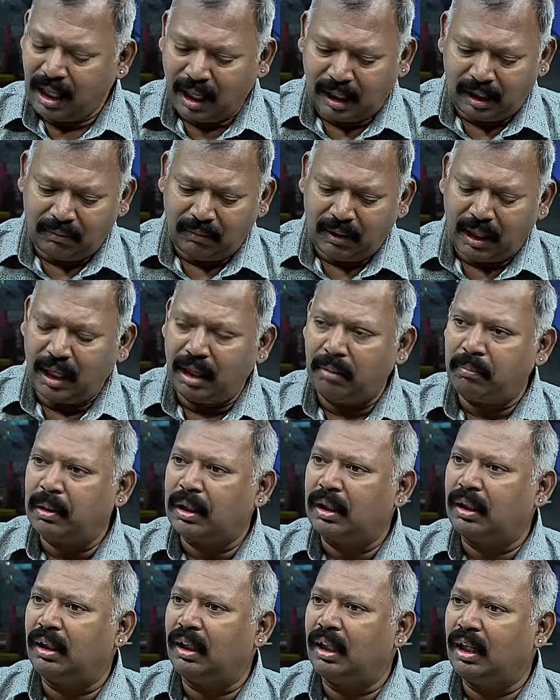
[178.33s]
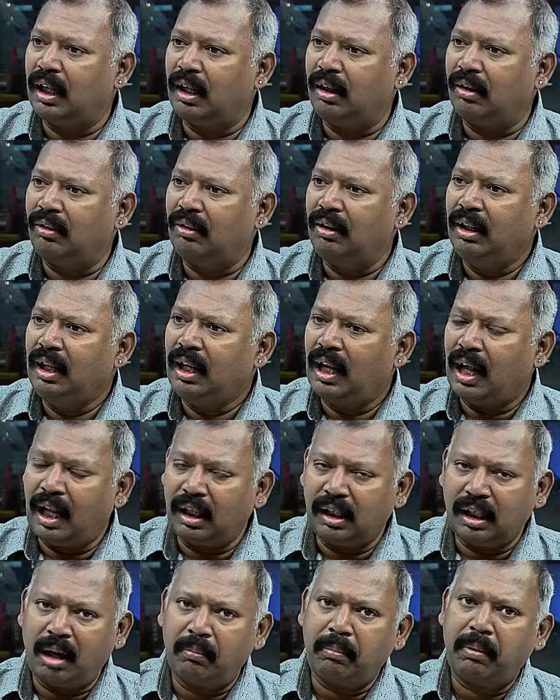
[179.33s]
அந்த வேலையை பற்றி தெரியணும்
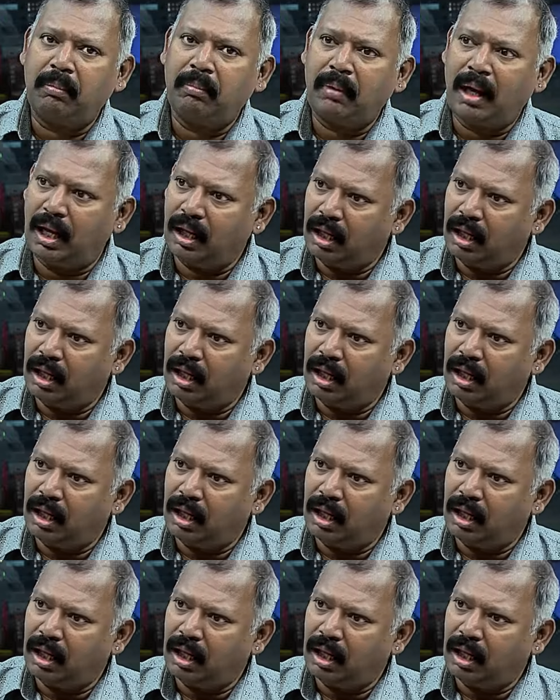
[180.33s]
அதுக்கப்புறமா